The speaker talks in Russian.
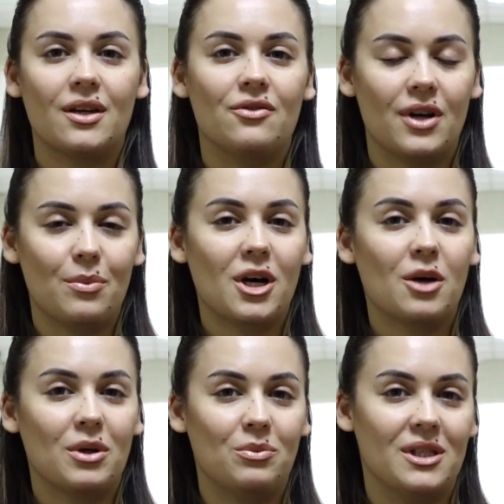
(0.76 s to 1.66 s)
В рамках
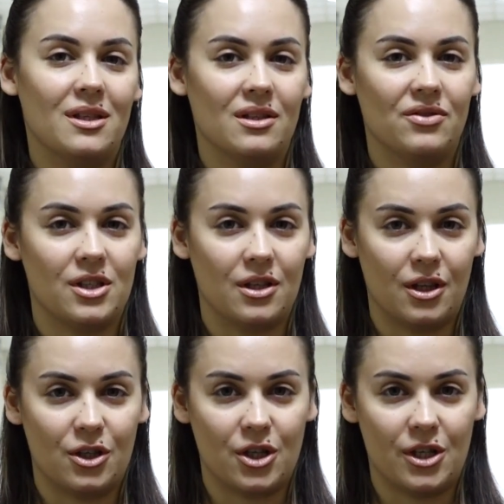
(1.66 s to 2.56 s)
подписанного
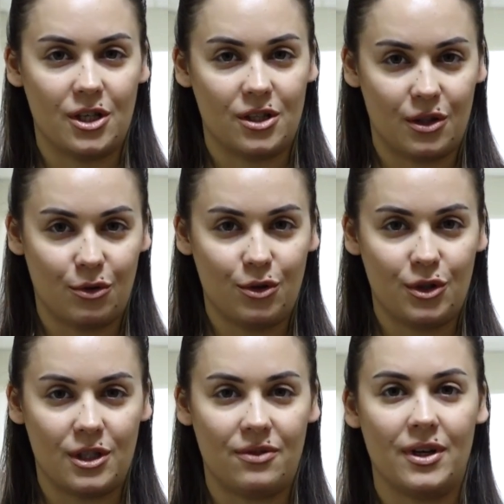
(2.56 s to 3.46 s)
соглашения о
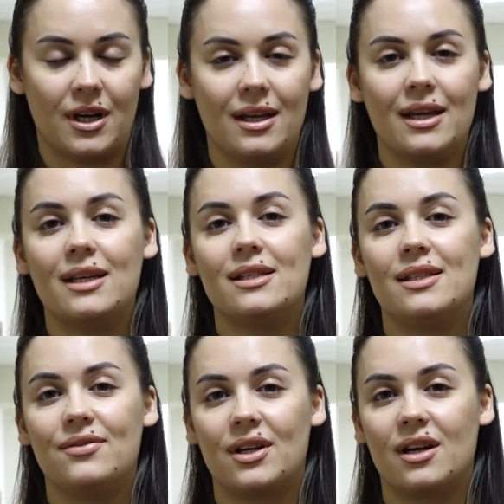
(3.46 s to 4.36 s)
сотрудничестве коллеги из
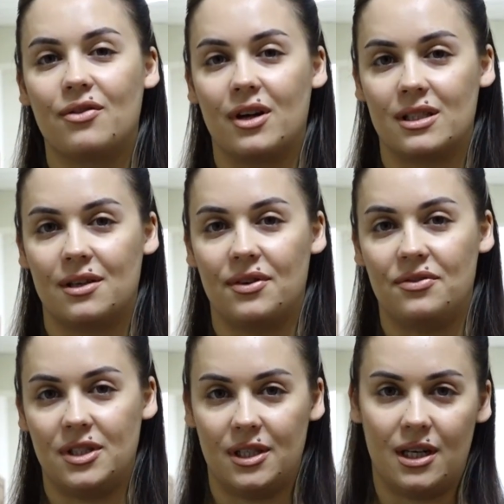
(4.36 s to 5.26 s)
Северокавказского
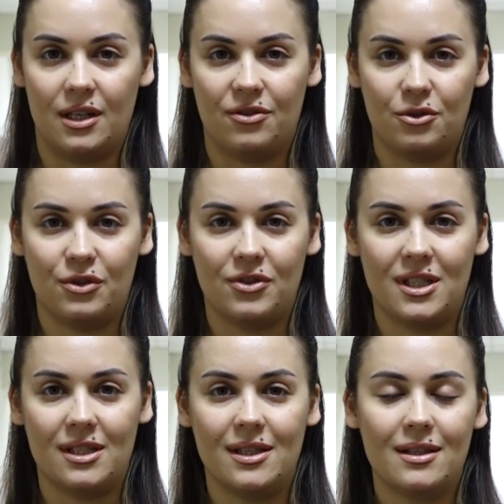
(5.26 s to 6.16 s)
федерального
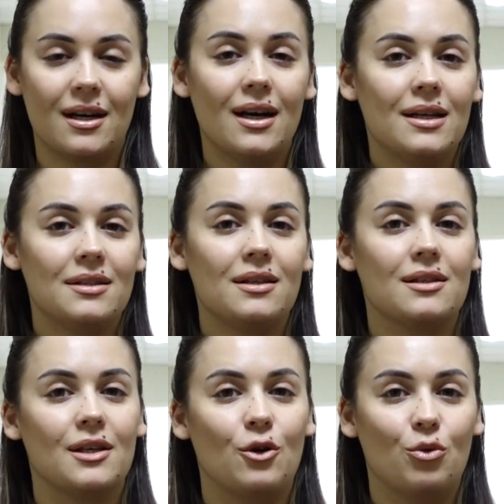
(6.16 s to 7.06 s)
университета
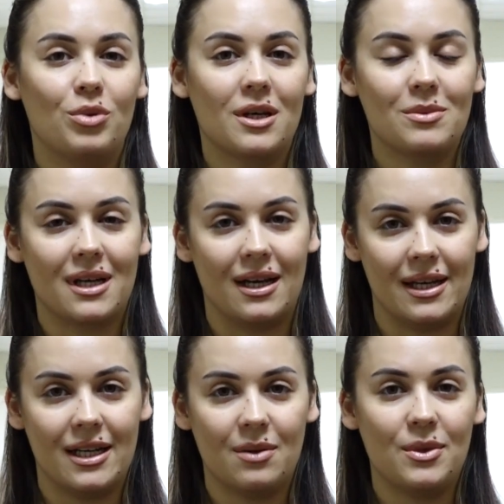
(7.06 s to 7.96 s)
делятся опытом с
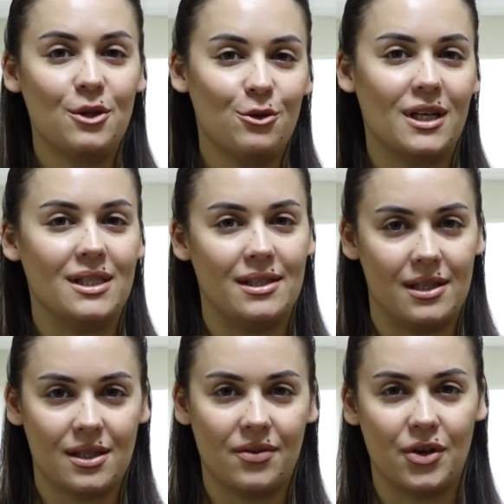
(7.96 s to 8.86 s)
коллегами
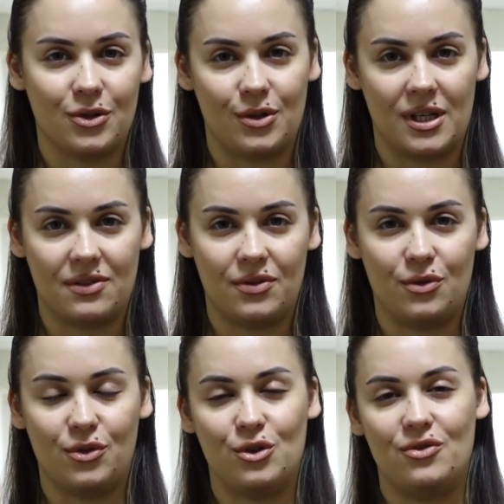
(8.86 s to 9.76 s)
Юго-Осетинского государственного
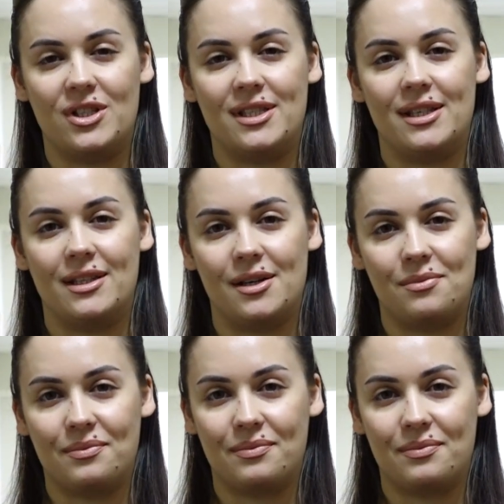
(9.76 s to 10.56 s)
университета.